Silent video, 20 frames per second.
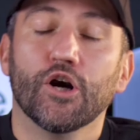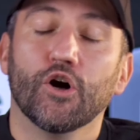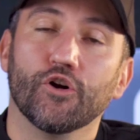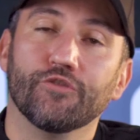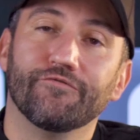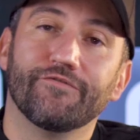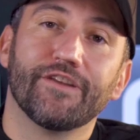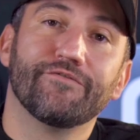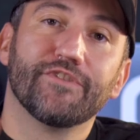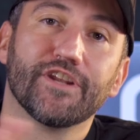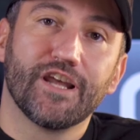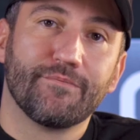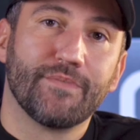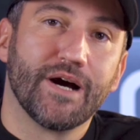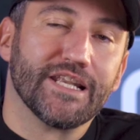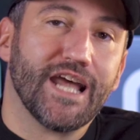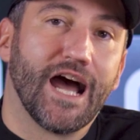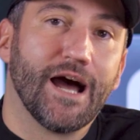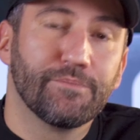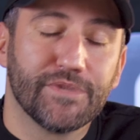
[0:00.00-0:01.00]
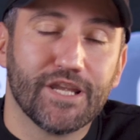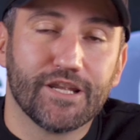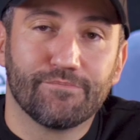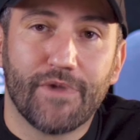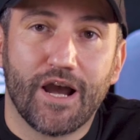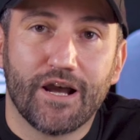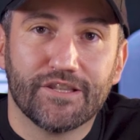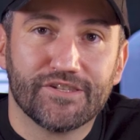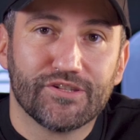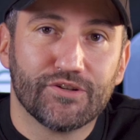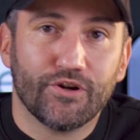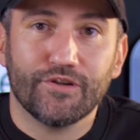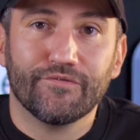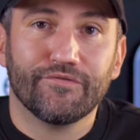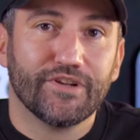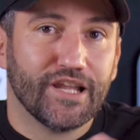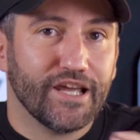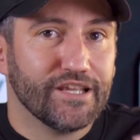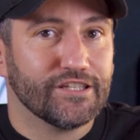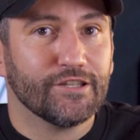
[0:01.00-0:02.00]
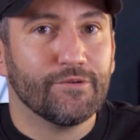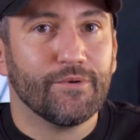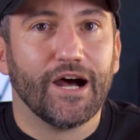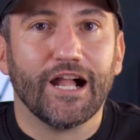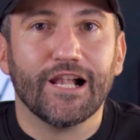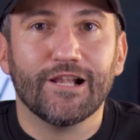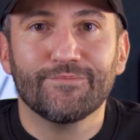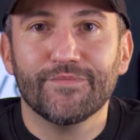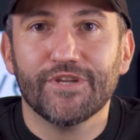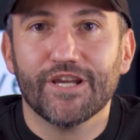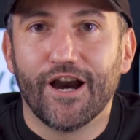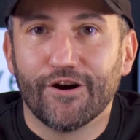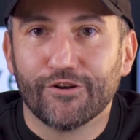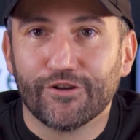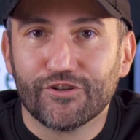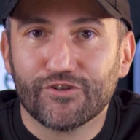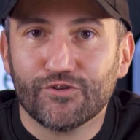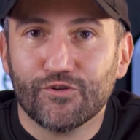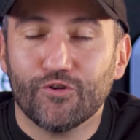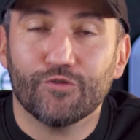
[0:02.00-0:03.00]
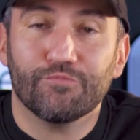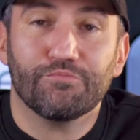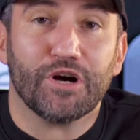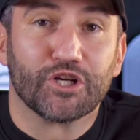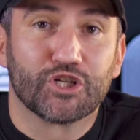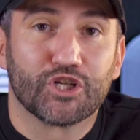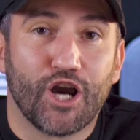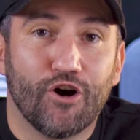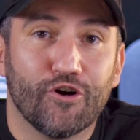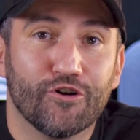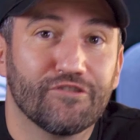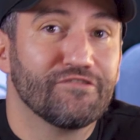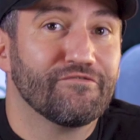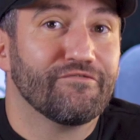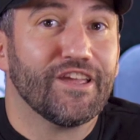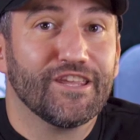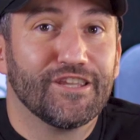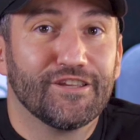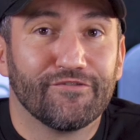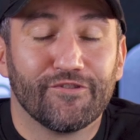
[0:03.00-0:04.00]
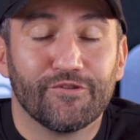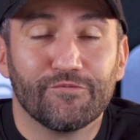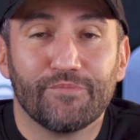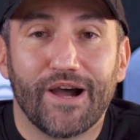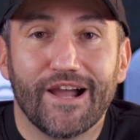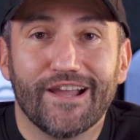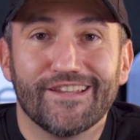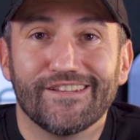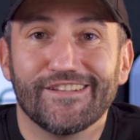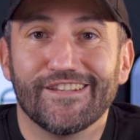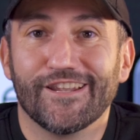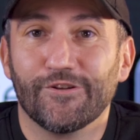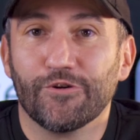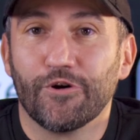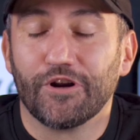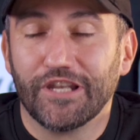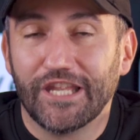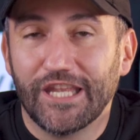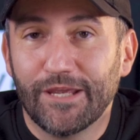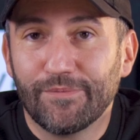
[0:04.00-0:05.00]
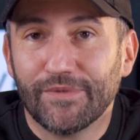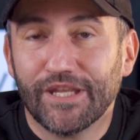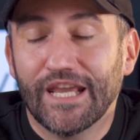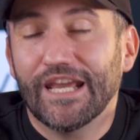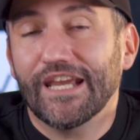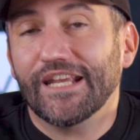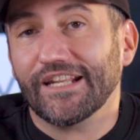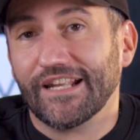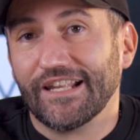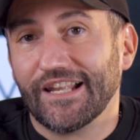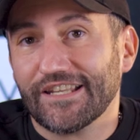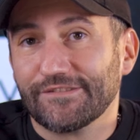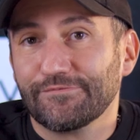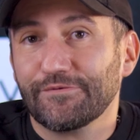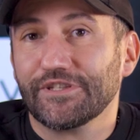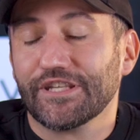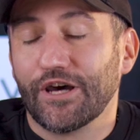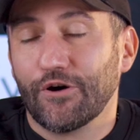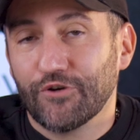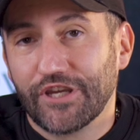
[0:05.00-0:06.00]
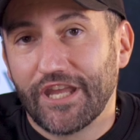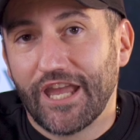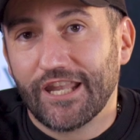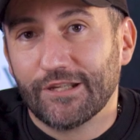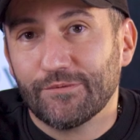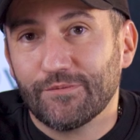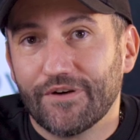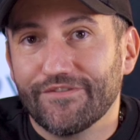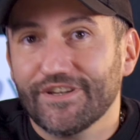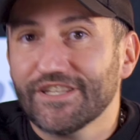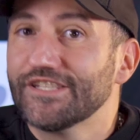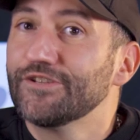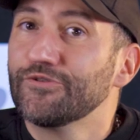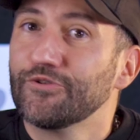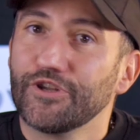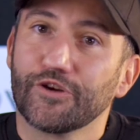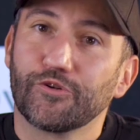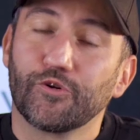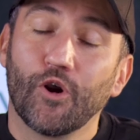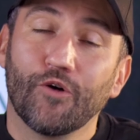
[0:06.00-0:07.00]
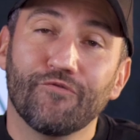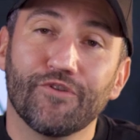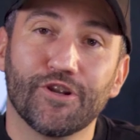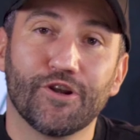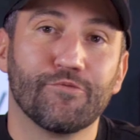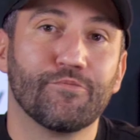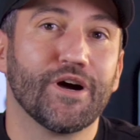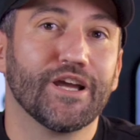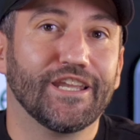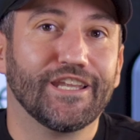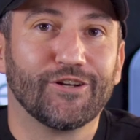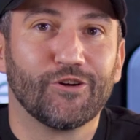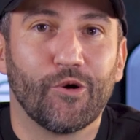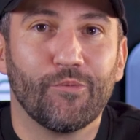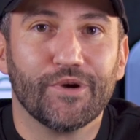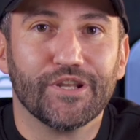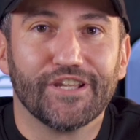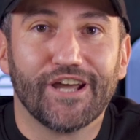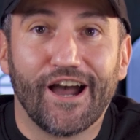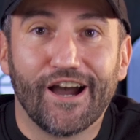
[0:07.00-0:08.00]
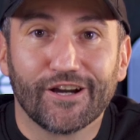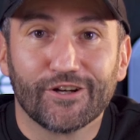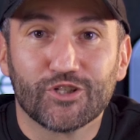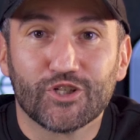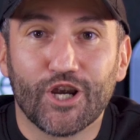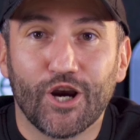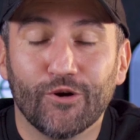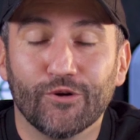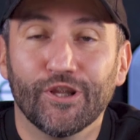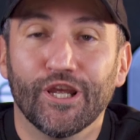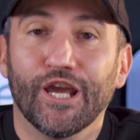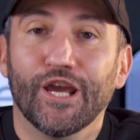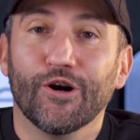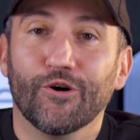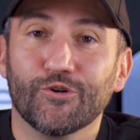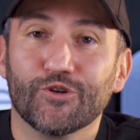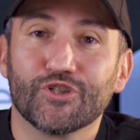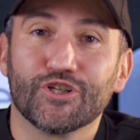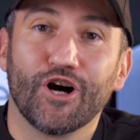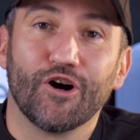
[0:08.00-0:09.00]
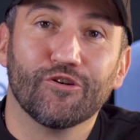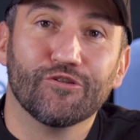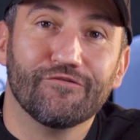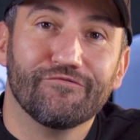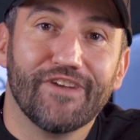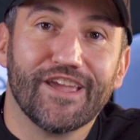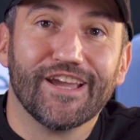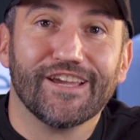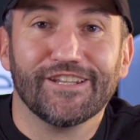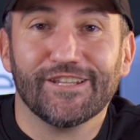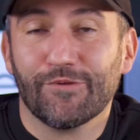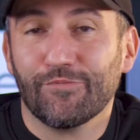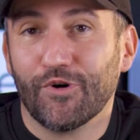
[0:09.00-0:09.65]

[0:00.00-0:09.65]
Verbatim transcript: Und wenn wir da mal ein Update machen sollen, vielleicht in einem halben Jahr oder so, und mal schauen, welche von beiden denn noch lebt, dann lasst mich es auch gerne mal wissen. Und dann können wir nochmal in die Kommentare schauen und schauen, wer in der